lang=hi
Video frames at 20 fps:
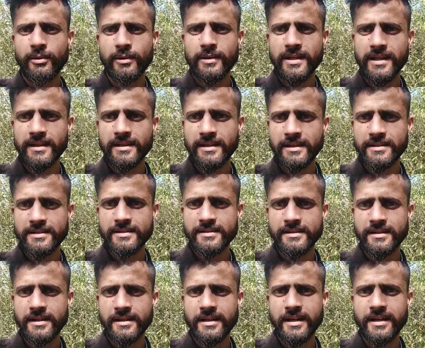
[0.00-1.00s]
बोल दिया था
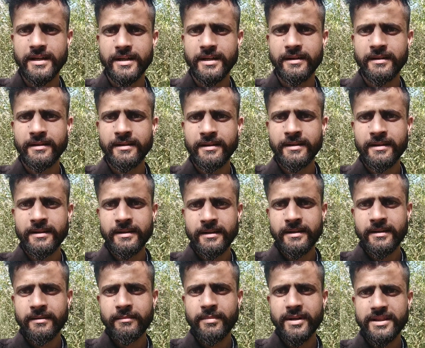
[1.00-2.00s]
जिसके कारण
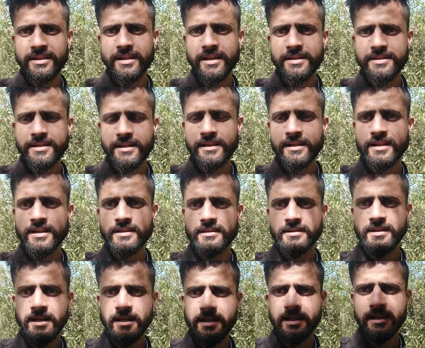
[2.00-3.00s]
पत्ते जल्दी
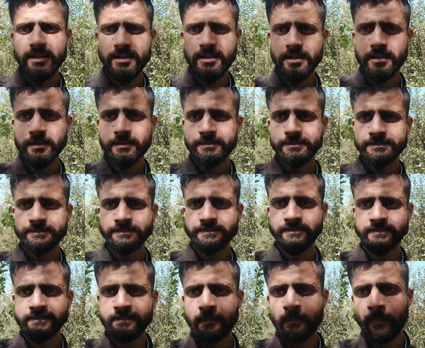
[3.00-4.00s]
झड़ गए थे
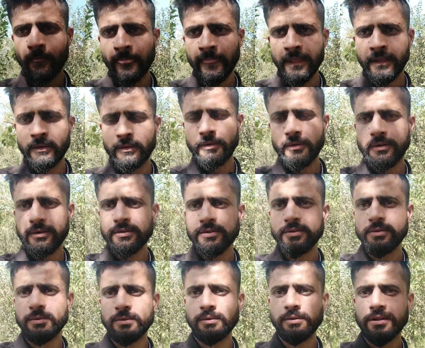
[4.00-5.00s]
और
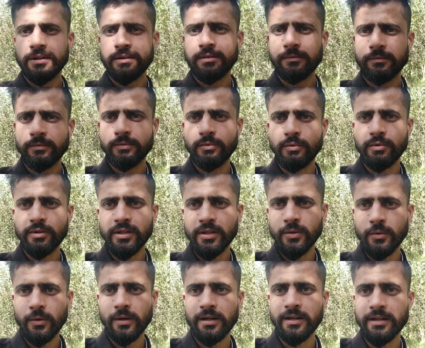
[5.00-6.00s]
जो कि फ्रूट की
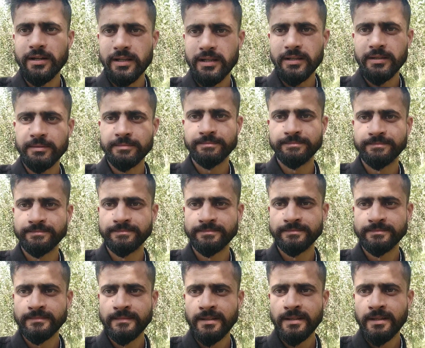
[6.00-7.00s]
क्वालिटी
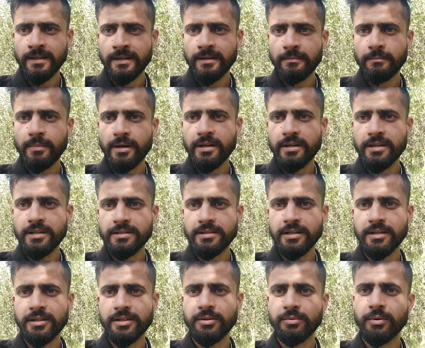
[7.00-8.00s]
बननी
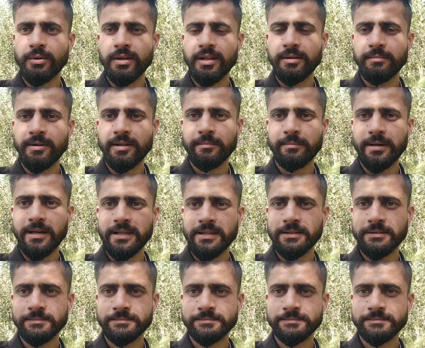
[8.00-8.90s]
चाहिए थी वो नहीं बन पाई